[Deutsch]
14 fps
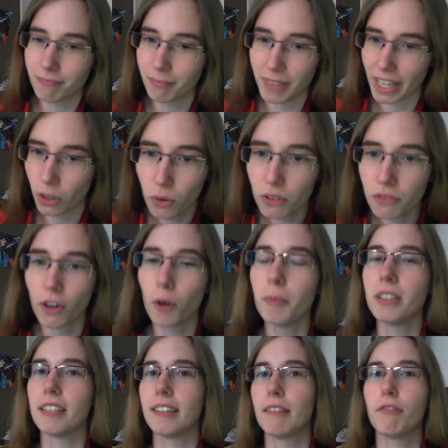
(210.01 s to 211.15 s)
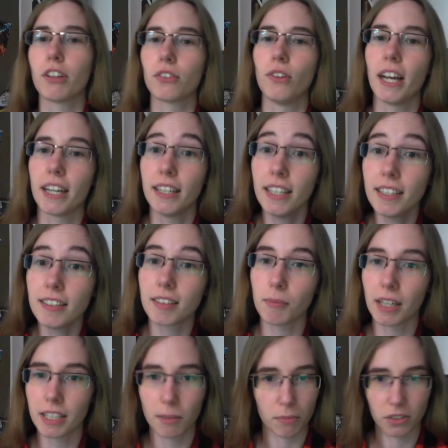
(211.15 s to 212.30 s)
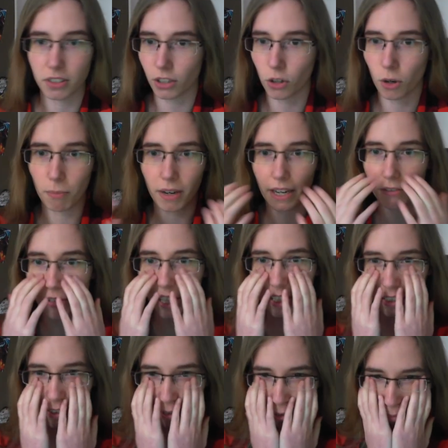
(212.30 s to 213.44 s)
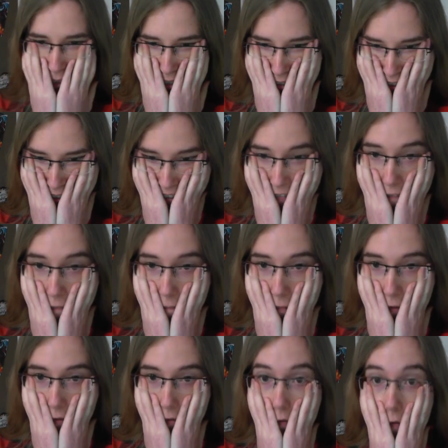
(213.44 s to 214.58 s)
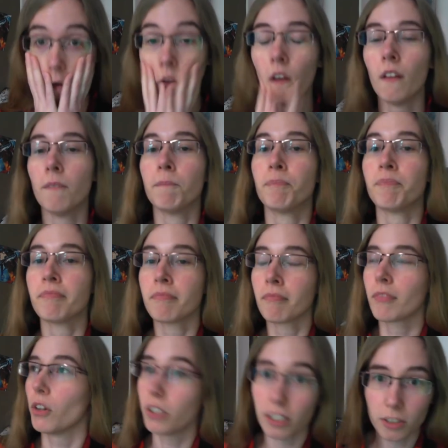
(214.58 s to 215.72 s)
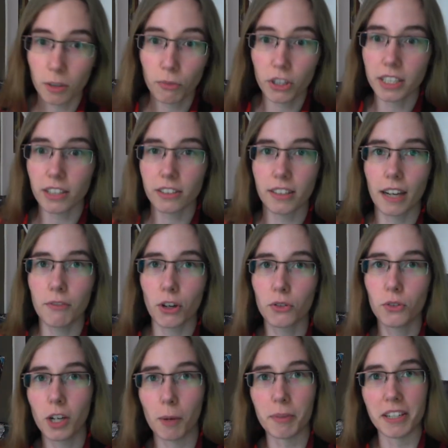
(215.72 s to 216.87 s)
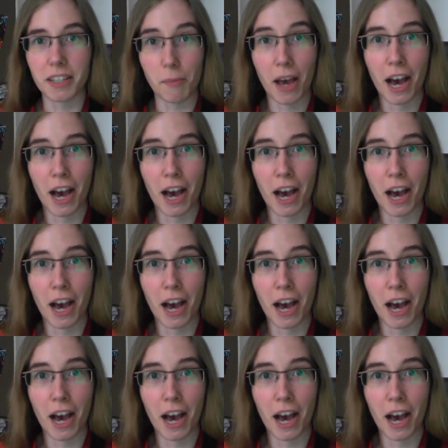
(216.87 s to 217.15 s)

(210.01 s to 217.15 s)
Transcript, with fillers: der Grund, warum ich jetzt einfach so lange nichts gemacht habe, ich sehe komplett fertig aus, merke ich gerade. Oh mein Gott. Und das, obwohl ich jetzt drei Wochen Urlaub hinter mir